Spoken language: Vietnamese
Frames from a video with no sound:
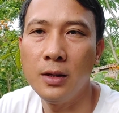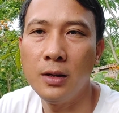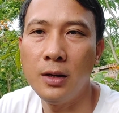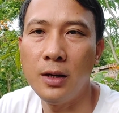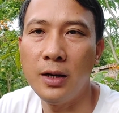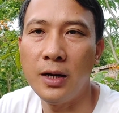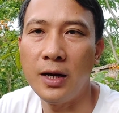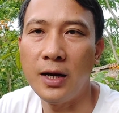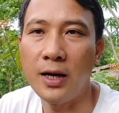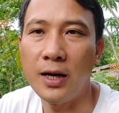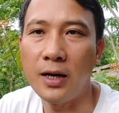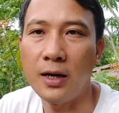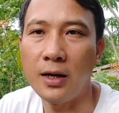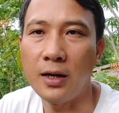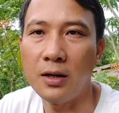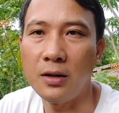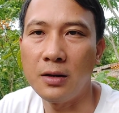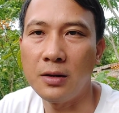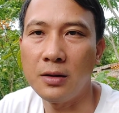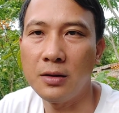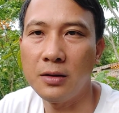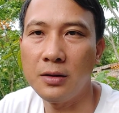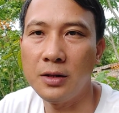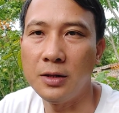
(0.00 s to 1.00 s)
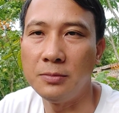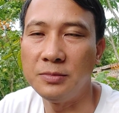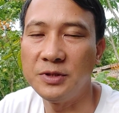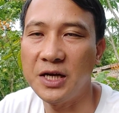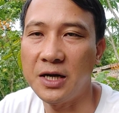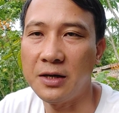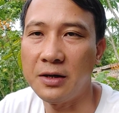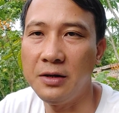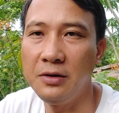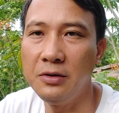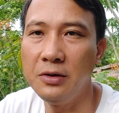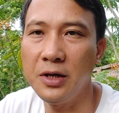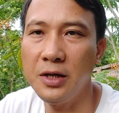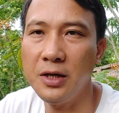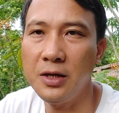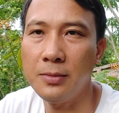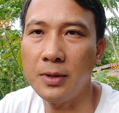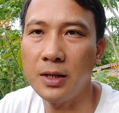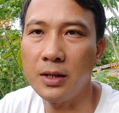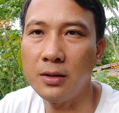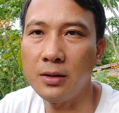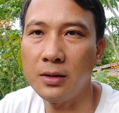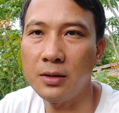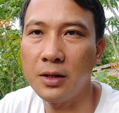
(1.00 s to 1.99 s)
là kiểm tra cái lưỡi các
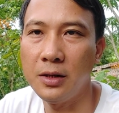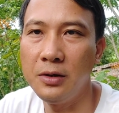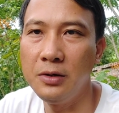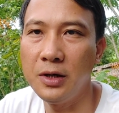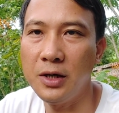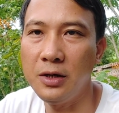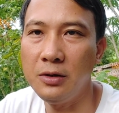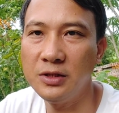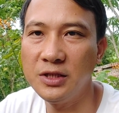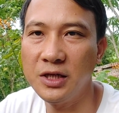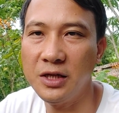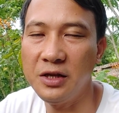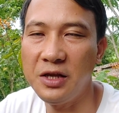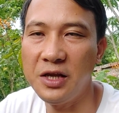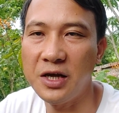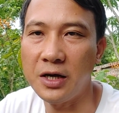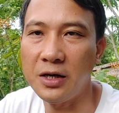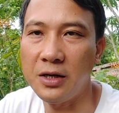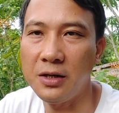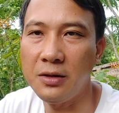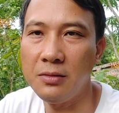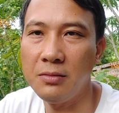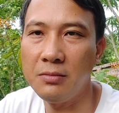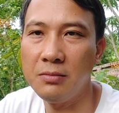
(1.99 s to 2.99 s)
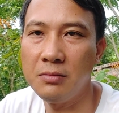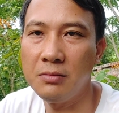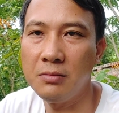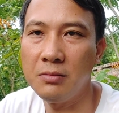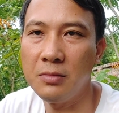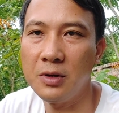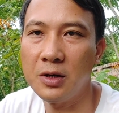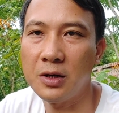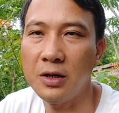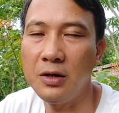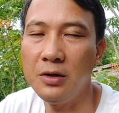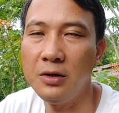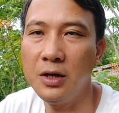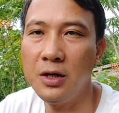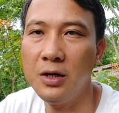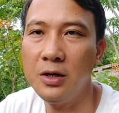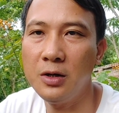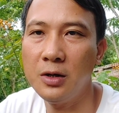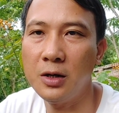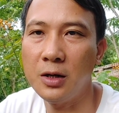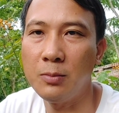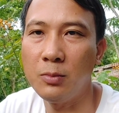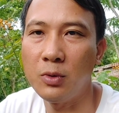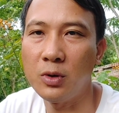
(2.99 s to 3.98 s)
bạn cái lưỡi nó rất là nhạy cái lưỡi nó
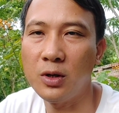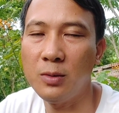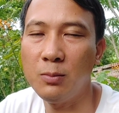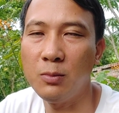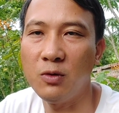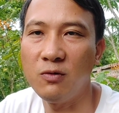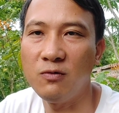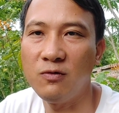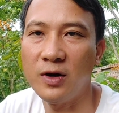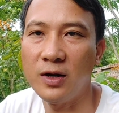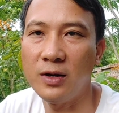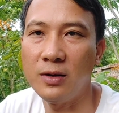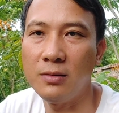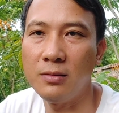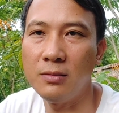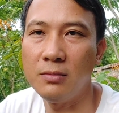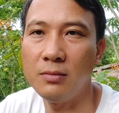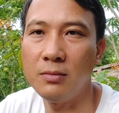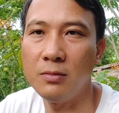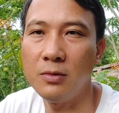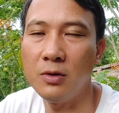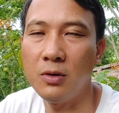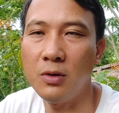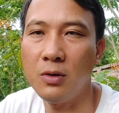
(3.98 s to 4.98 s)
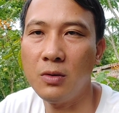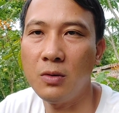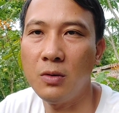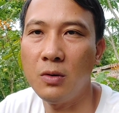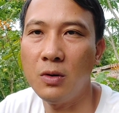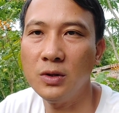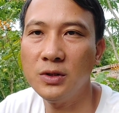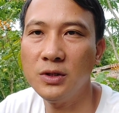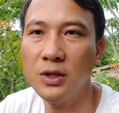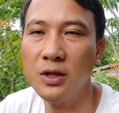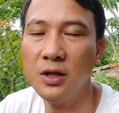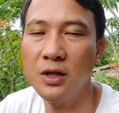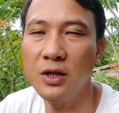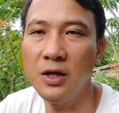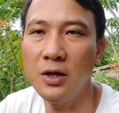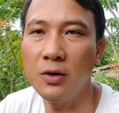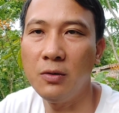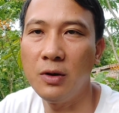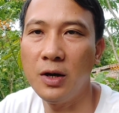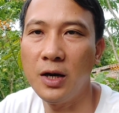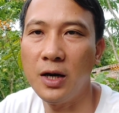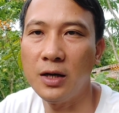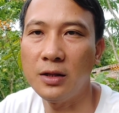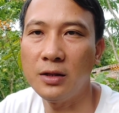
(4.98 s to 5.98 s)
là một cái bộ phận nó có rất là
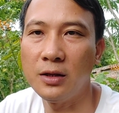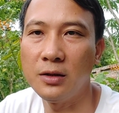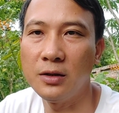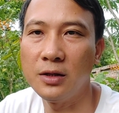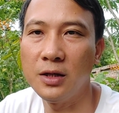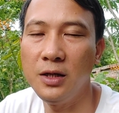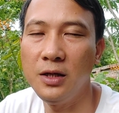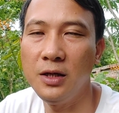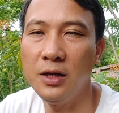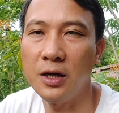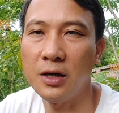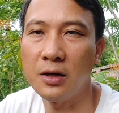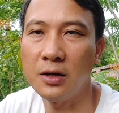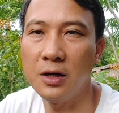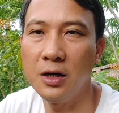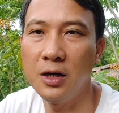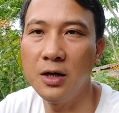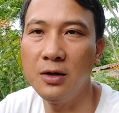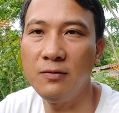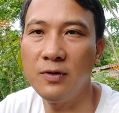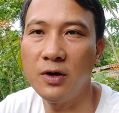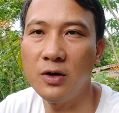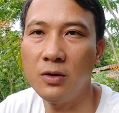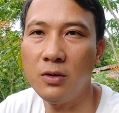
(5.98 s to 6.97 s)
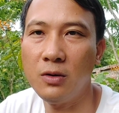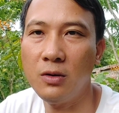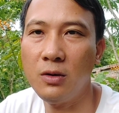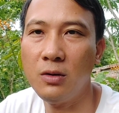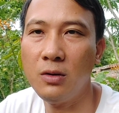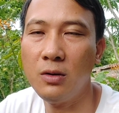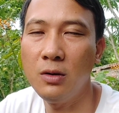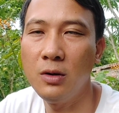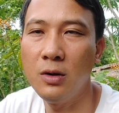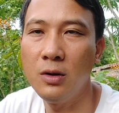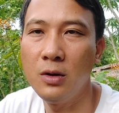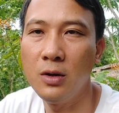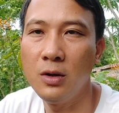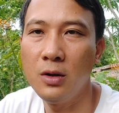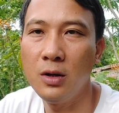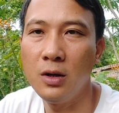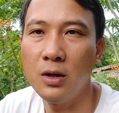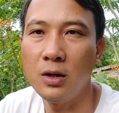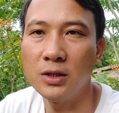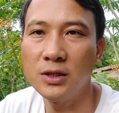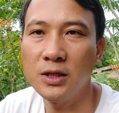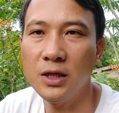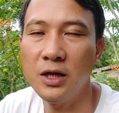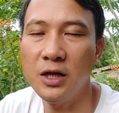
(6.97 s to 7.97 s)
nhiều hệ thần kinh hệ cơ và nó
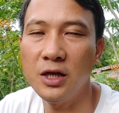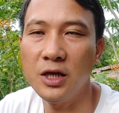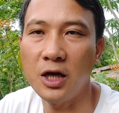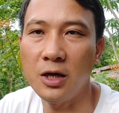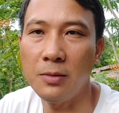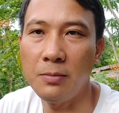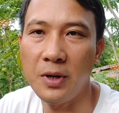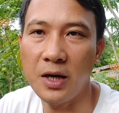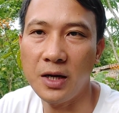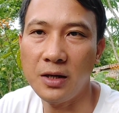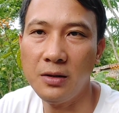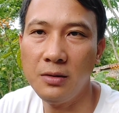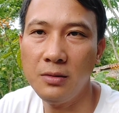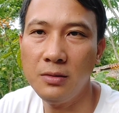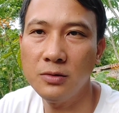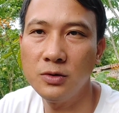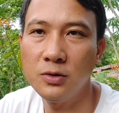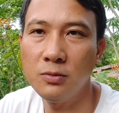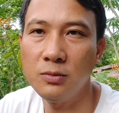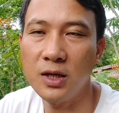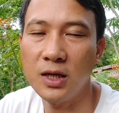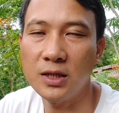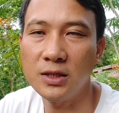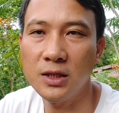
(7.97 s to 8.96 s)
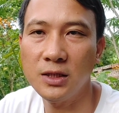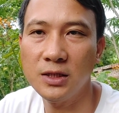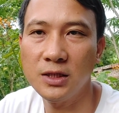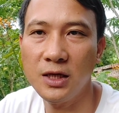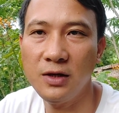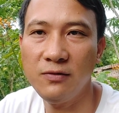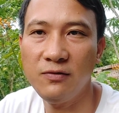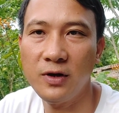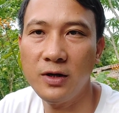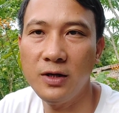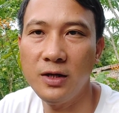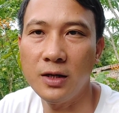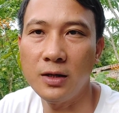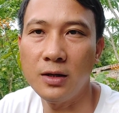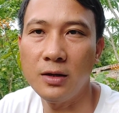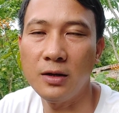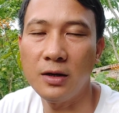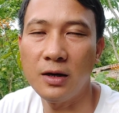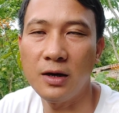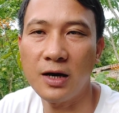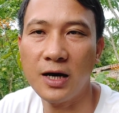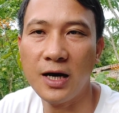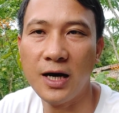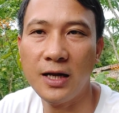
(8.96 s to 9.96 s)
rất là nhạy bén chúng ta rất dễ phát hiện
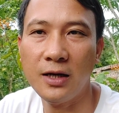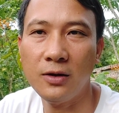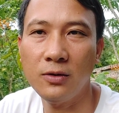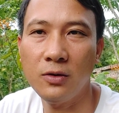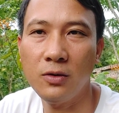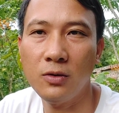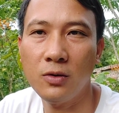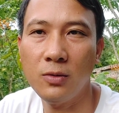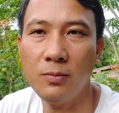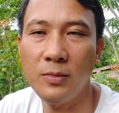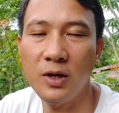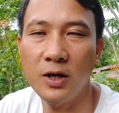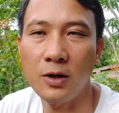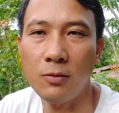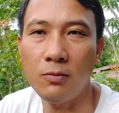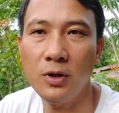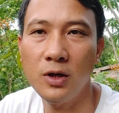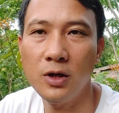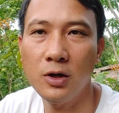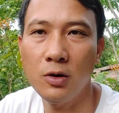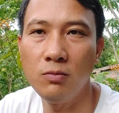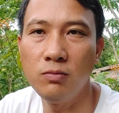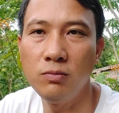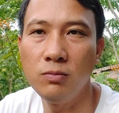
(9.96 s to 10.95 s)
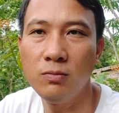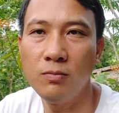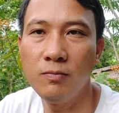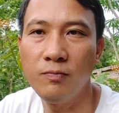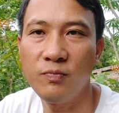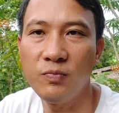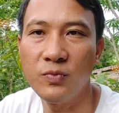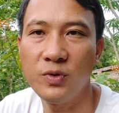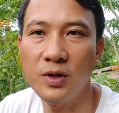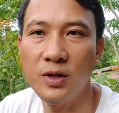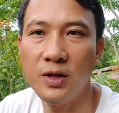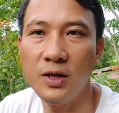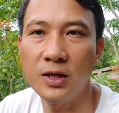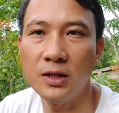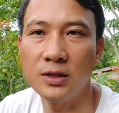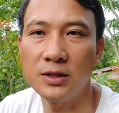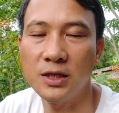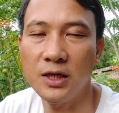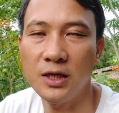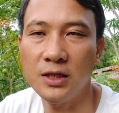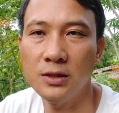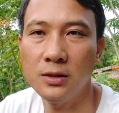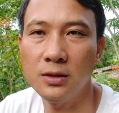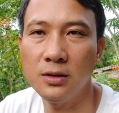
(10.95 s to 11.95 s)
là gan nó có bị nóng hay không thì
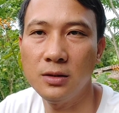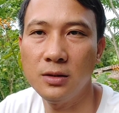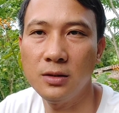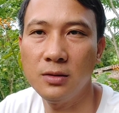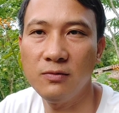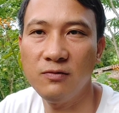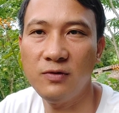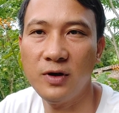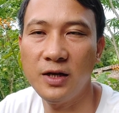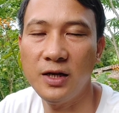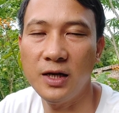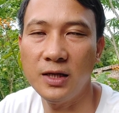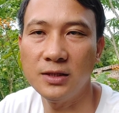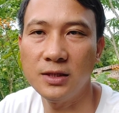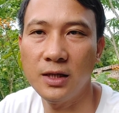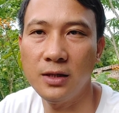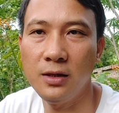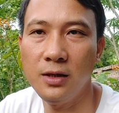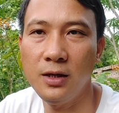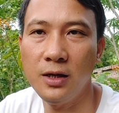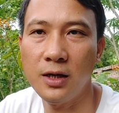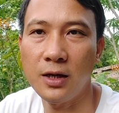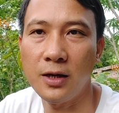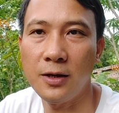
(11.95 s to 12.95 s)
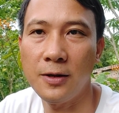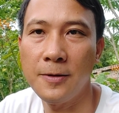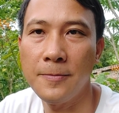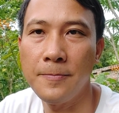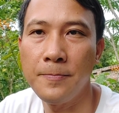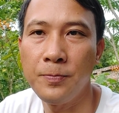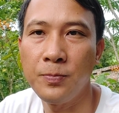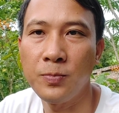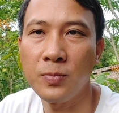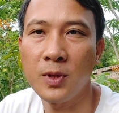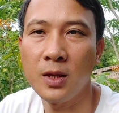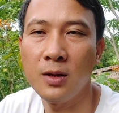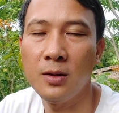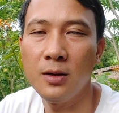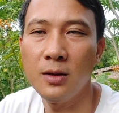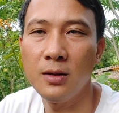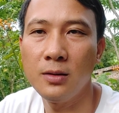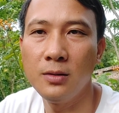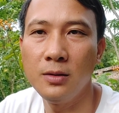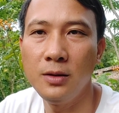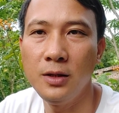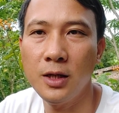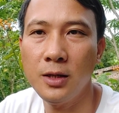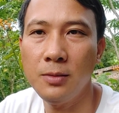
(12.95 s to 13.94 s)
sẽ phát hiện ra như thế này
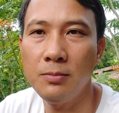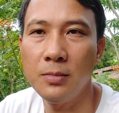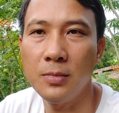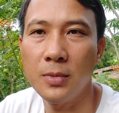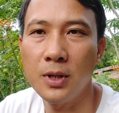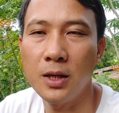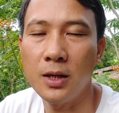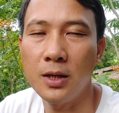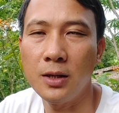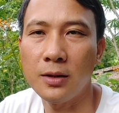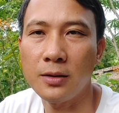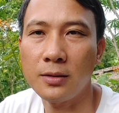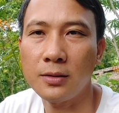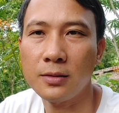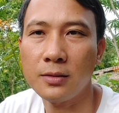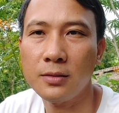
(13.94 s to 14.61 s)
thứ nhất mà